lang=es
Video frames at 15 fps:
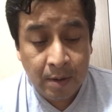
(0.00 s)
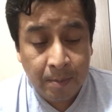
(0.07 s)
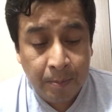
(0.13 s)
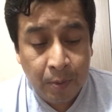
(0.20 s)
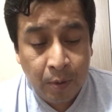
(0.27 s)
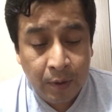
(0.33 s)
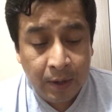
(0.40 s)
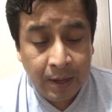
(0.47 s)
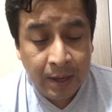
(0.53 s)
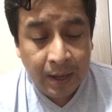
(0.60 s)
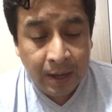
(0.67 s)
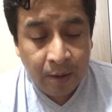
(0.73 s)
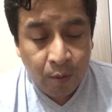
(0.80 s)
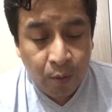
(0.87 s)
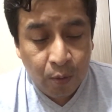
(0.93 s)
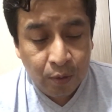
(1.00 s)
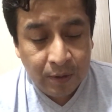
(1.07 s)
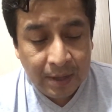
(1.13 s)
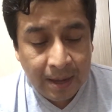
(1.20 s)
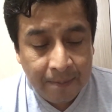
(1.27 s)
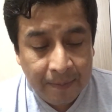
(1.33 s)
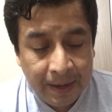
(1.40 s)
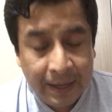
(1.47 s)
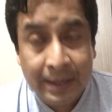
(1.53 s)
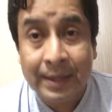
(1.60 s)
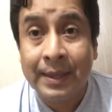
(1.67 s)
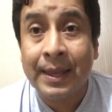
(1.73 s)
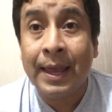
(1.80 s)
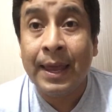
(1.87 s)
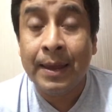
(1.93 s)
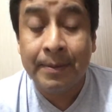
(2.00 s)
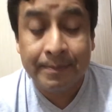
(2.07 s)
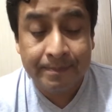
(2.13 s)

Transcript: Porque justamente